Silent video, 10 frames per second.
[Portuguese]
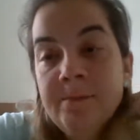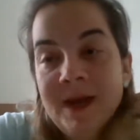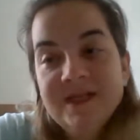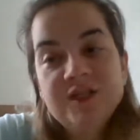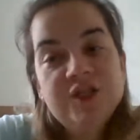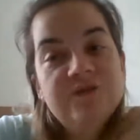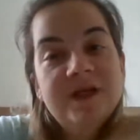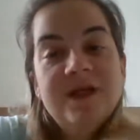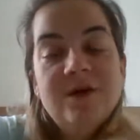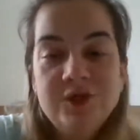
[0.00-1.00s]
mas a gente
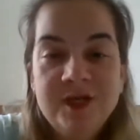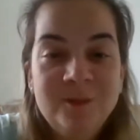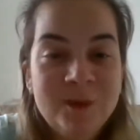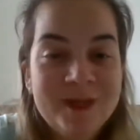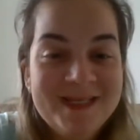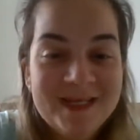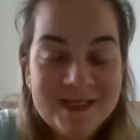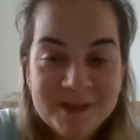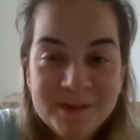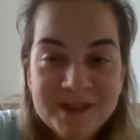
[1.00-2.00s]
vai dar um jeito, porque esse
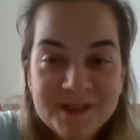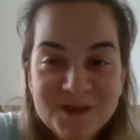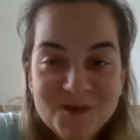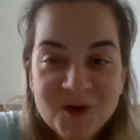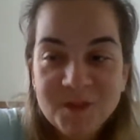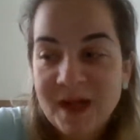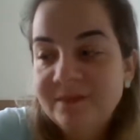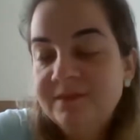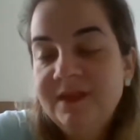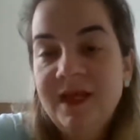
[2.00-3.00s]
ano vocês precisam se
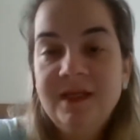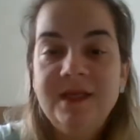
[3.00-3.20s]
formar, né?